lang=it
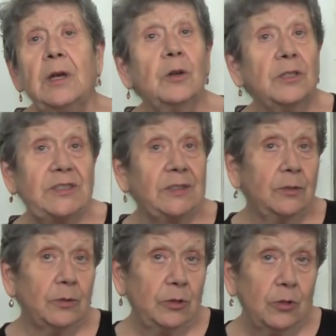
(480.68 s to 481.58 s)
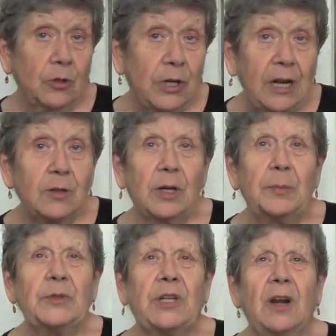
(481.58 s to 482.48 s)
non, non, non, credo che
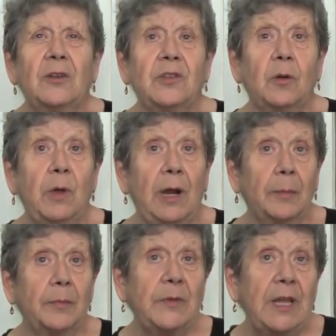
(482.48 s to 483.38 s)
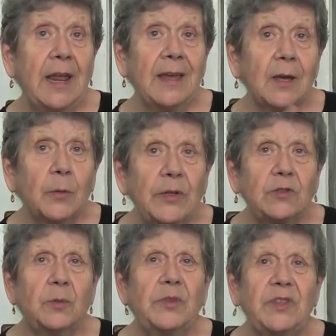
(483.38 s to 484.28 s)
potranno seguirla. Direi che
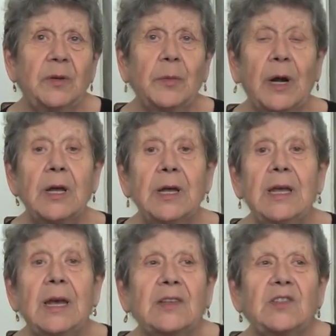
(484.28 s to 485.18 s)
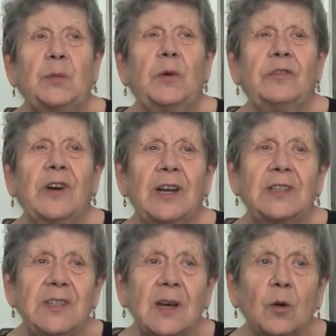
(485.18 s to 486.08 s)
questo mi sembra che si può fare
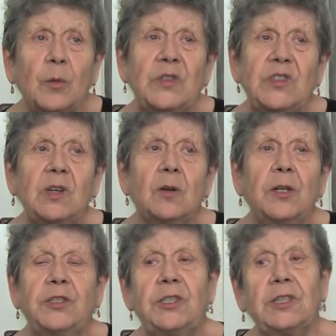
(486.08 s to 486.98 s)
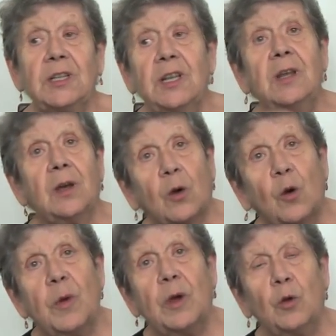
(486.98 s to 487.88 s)
sia come singoli cittadini che
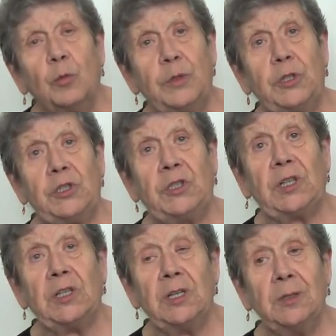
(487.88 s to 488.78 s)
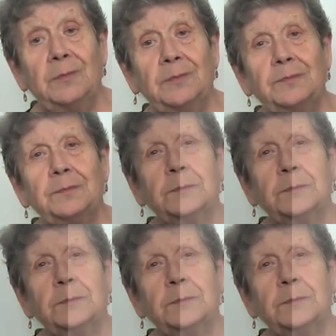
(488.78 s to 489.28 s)
come gruppi di cittadini.